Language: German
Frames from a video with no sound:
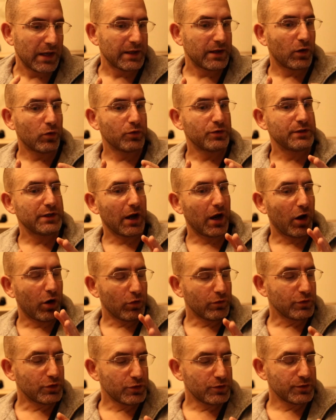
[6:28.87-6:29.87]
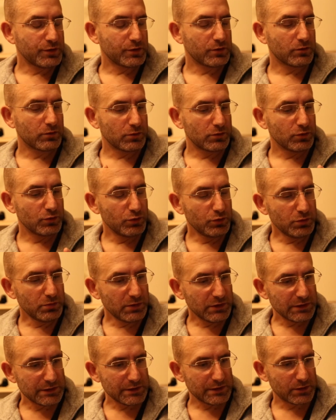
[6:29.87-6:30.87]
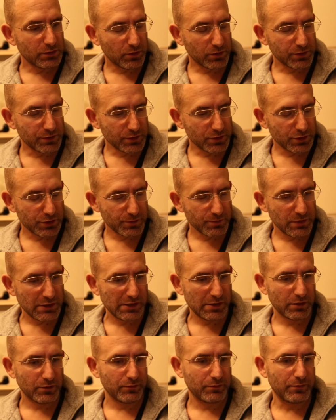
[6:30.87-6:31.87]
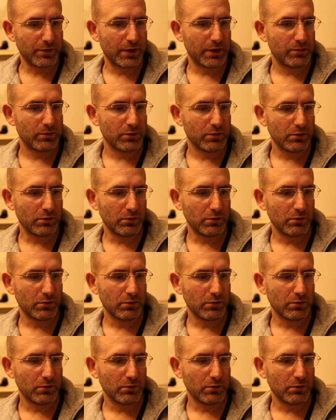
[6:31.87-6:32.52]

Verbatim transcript: Und die Aufschlüsselung über das toxische Metaframen